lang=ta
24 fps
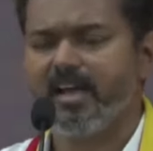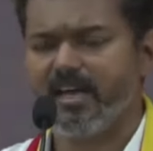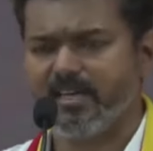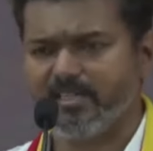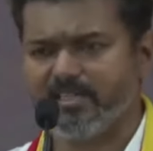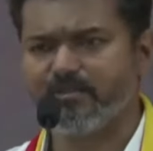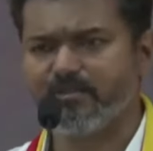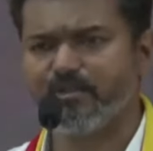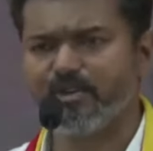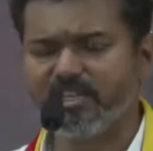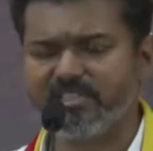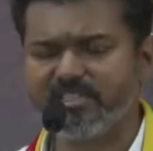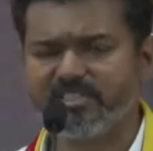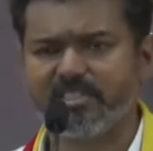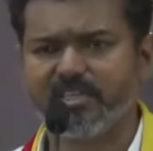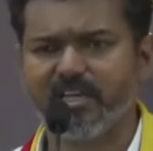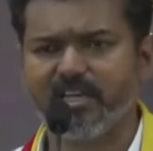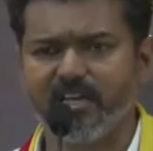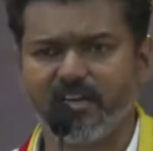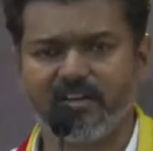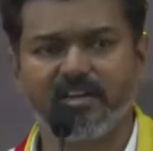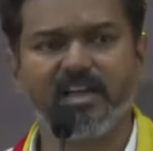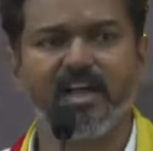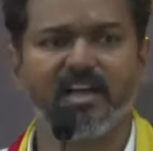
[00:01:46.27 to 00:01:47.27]
அது ஒழிச்சு
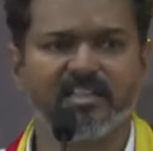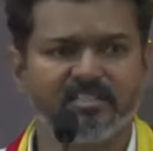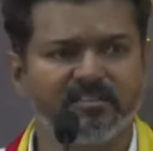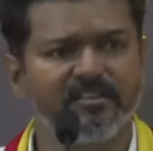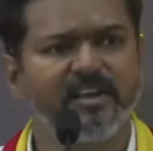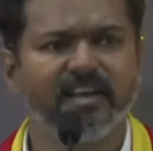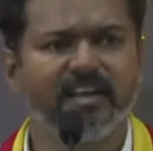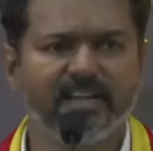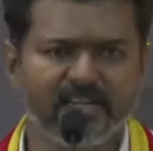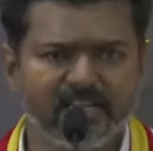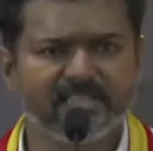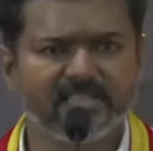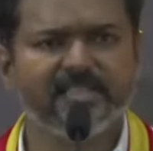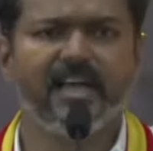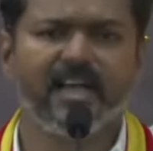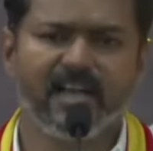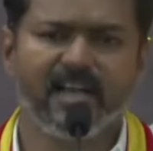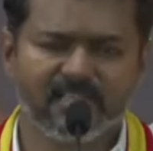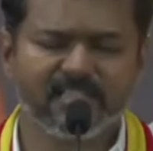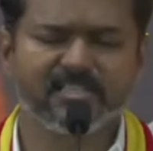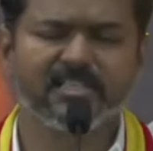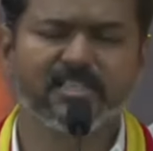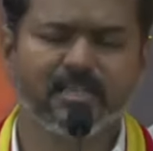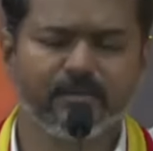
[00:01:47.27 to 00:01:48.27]
தான் ஆகணும் அது வேற கதை
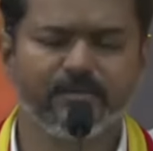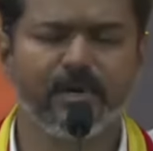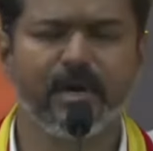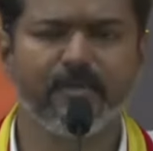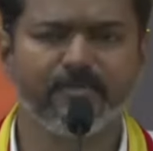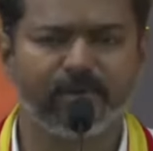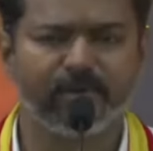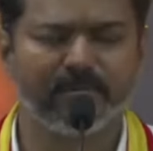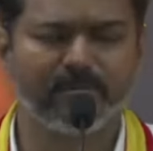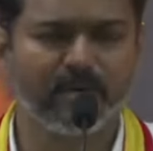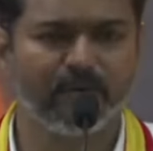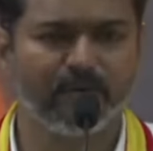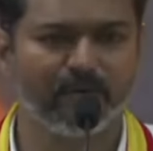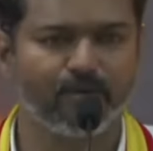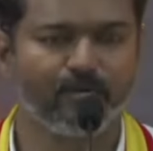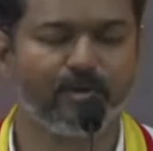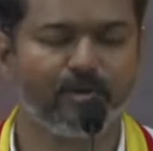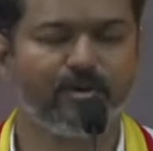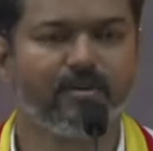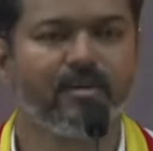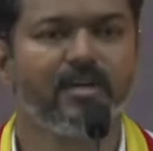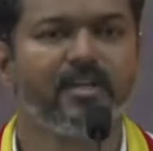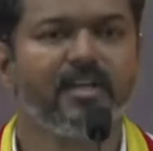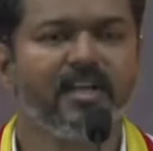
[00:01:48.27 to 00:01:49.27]
அதுக்கு நம்ம அப்புறமா
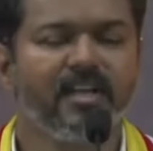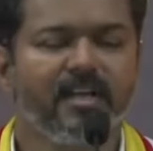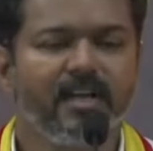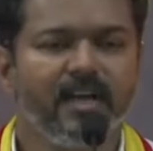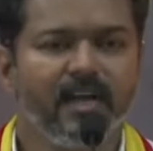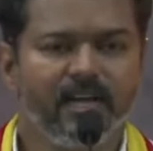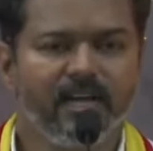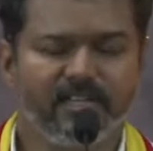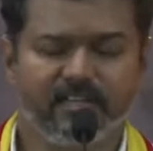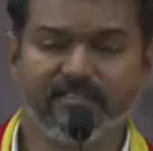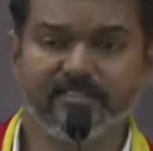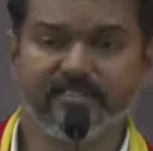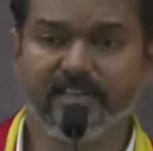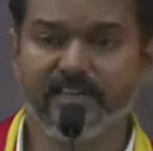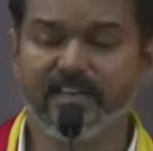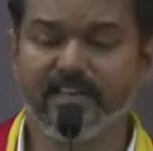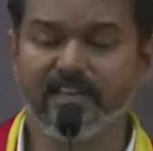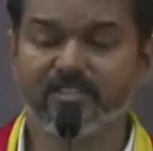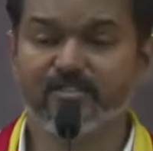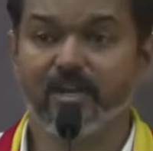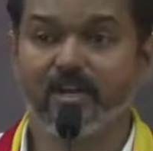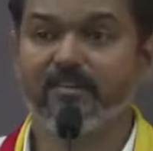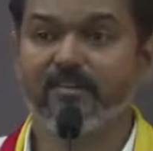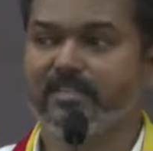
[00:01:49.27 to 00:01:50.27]
வருவோம் அதாவது
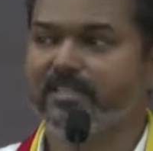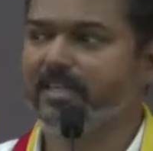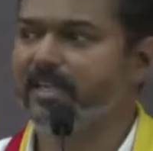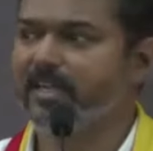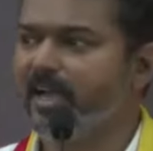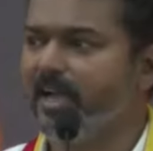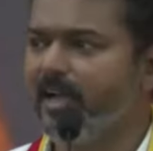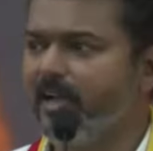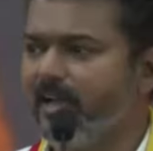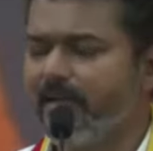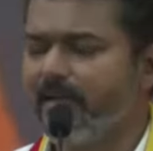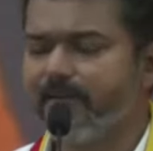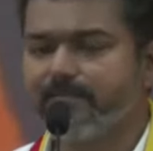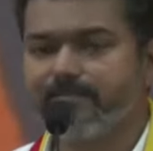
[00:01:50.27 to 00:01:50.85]
என்ன சொல்ல வந்தேன்னா